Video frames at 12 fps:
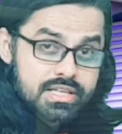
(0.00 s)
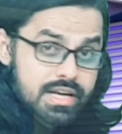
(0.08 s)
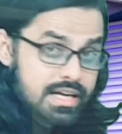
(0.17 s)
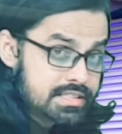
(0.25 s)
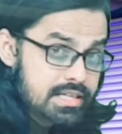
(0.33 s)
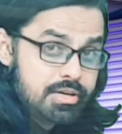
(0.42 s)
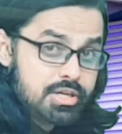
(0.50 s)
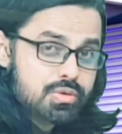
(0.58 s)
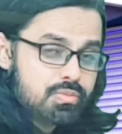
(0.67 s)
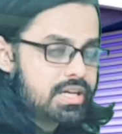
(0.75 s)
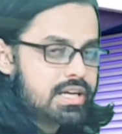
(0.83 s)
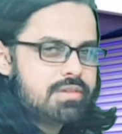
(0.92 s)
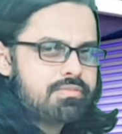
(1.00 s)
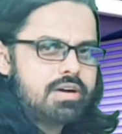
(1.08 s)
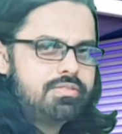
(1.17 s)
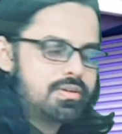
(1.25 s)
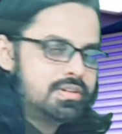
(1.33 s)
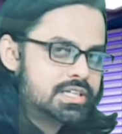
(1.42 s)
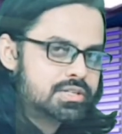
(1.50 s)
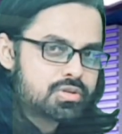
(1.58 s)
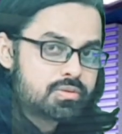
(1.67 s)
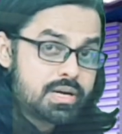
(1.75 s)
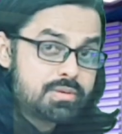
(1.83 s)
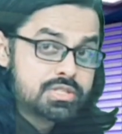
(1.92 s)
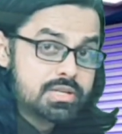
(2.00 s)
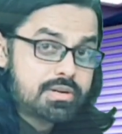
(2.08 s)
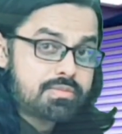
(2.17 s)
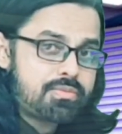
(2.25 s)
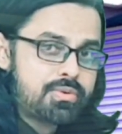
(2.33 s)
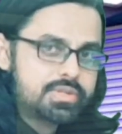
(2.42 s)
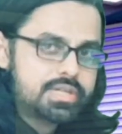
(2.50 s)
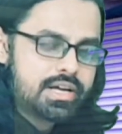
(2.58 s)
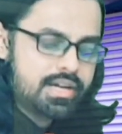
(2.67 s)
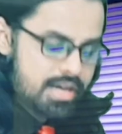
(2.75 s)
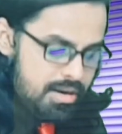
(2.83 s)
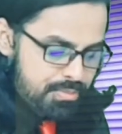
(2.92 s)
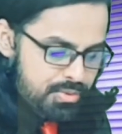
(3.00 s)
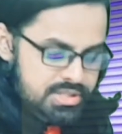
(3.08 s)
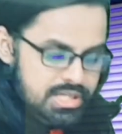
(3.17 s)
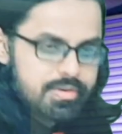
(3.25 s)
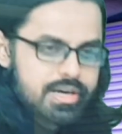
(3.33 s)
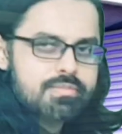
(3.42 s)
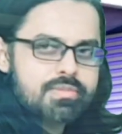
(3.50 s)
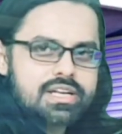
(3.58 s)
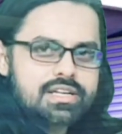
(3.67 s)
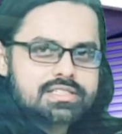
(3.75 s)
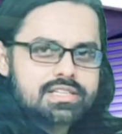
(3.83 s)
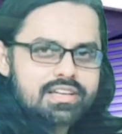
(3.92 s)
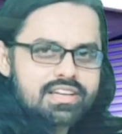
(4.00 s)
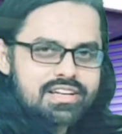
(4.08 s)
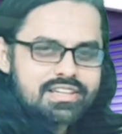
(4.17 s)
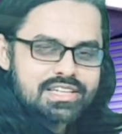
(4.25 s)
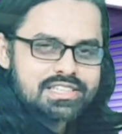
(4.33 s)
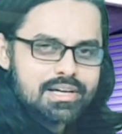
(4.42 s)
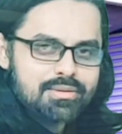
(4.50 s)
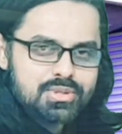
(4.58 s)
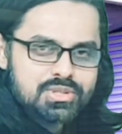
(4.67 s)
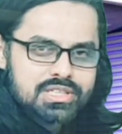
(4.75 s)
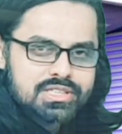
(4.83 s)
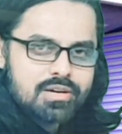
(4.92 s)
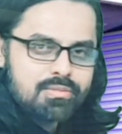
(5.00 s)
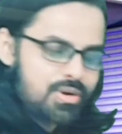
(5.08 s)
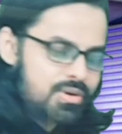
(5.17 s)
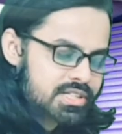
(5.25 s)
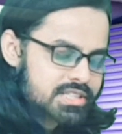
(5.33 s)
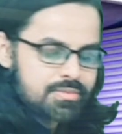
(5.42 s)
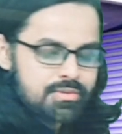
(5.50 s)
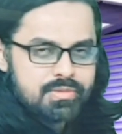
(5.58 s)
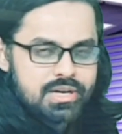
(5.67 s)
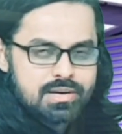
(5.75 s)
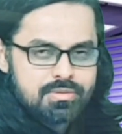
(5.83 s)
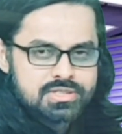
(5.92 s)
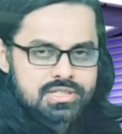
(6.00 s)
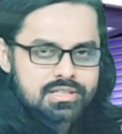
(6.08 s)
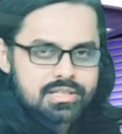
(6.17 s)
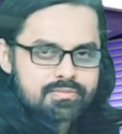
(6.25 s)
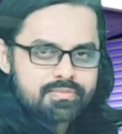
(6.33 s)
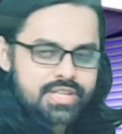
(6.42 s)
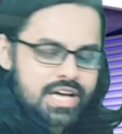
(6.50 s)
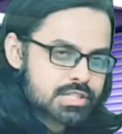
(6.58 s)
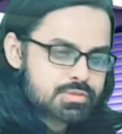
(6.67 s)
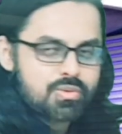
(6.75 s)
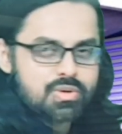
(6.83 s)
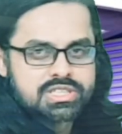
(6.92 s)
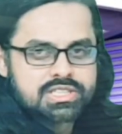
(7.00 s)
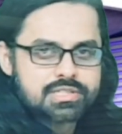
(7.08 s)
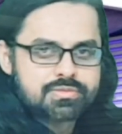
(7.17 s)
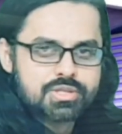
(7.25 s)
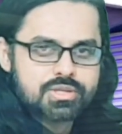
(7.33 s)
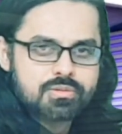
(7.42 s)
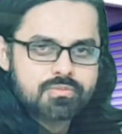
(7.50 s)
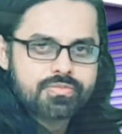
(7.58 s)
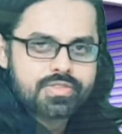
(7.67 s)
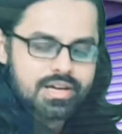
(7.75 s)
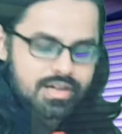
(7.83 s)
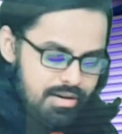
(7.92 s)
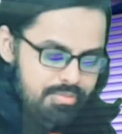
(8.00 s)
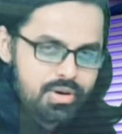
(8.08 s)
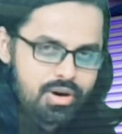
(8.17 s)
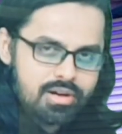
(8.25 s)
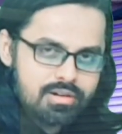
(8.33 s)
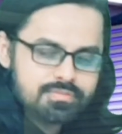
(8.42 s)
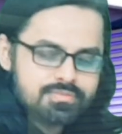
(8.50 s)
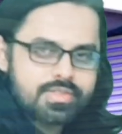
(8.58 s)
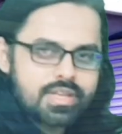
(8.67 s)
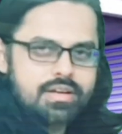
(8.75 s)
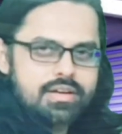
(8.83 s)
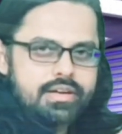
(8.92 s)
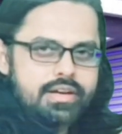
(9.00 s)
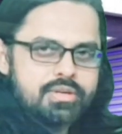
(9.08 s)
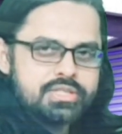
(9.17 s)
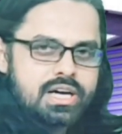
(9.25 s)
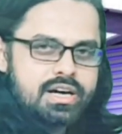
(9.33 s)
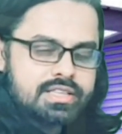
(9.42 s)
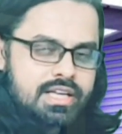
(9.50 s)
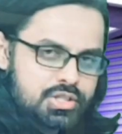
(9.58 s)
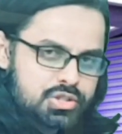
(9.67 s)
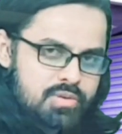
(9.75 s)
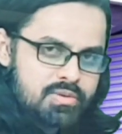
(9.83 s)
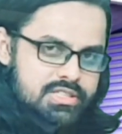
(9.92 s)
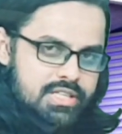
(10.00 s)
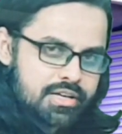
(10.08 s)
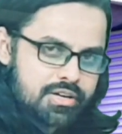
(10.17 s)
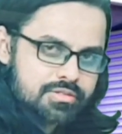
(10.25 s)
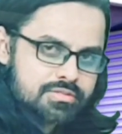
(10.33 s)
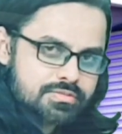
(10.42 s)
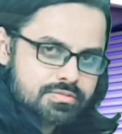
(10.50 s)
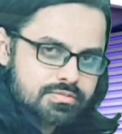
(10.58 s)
दिख रहा है सेवन टू वन नाइन फाइव डबल थ्री टू जीरो फाइव उस नंबर पे फोन करें पूछें हमारे मैनेजर से कैसे आप जुड़ सकते हैं और बॉलीवुड के सफर में आगे बढ़ सकते हैं थैंक्स फॉर वॉचिंग दिस वीडियो लव यू ऑल नमस्कार थैंक यू सो मच थैंक यू